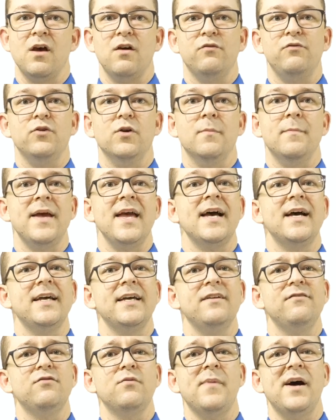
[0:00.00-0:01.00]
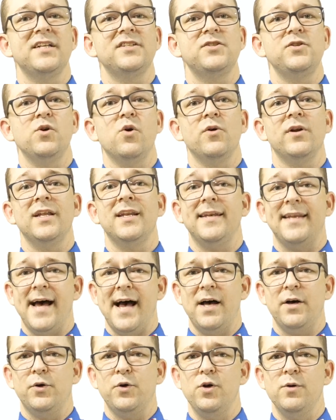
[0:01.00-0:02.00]
Für mehr Informationen
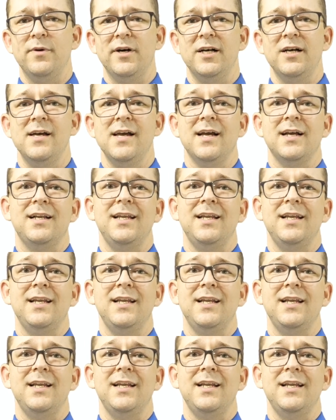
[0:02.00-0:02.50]
darüber